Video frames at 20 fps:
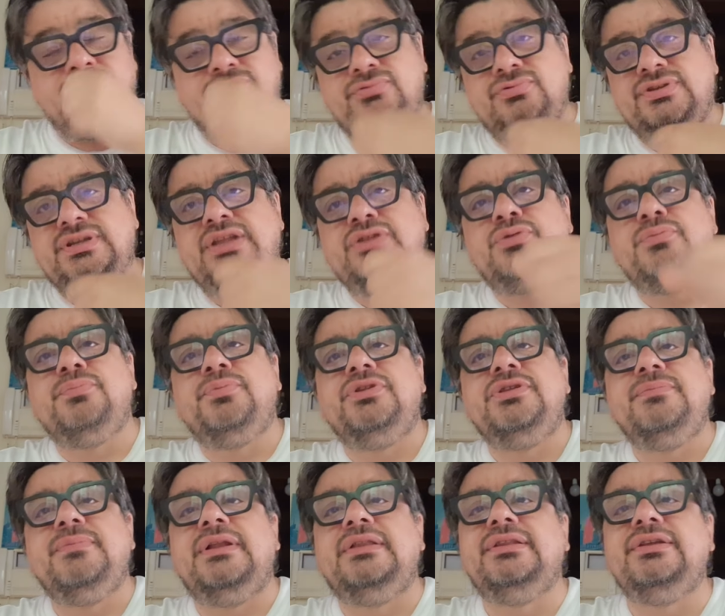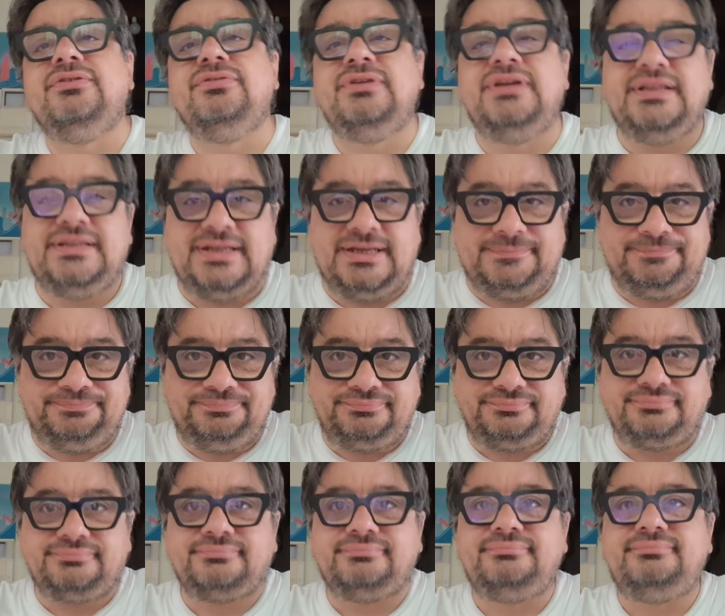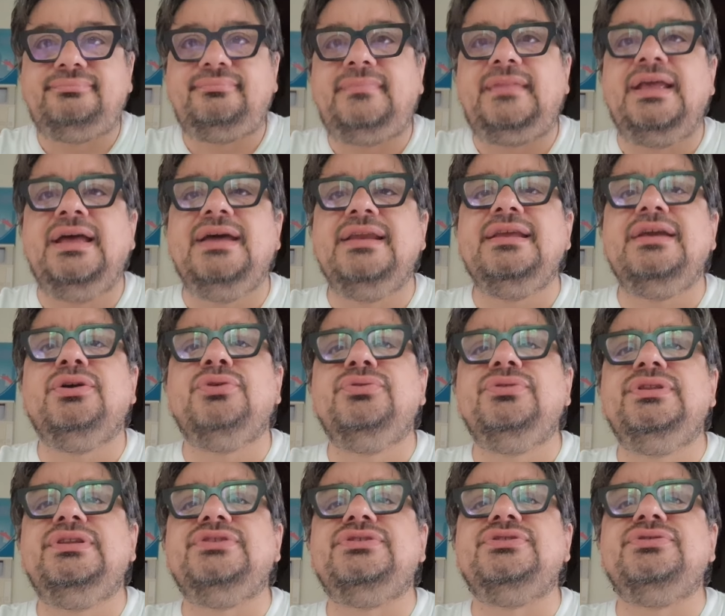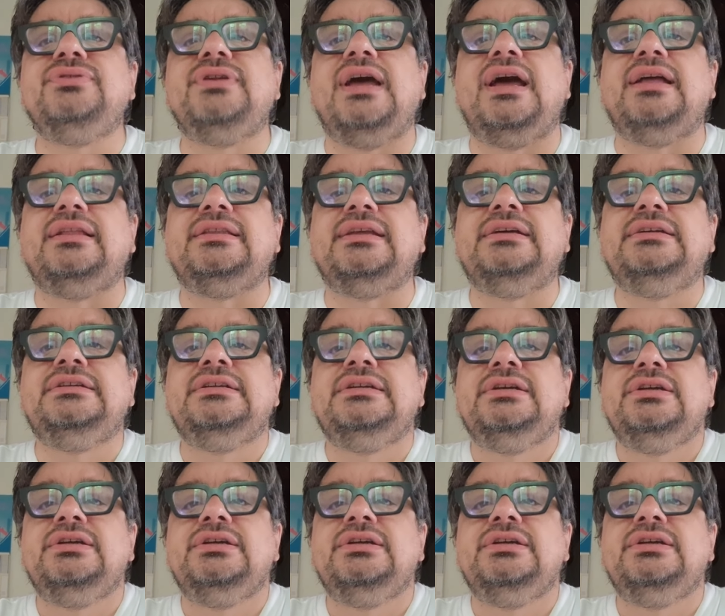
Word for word: scusate un po' di mal di gola da aria condizionata,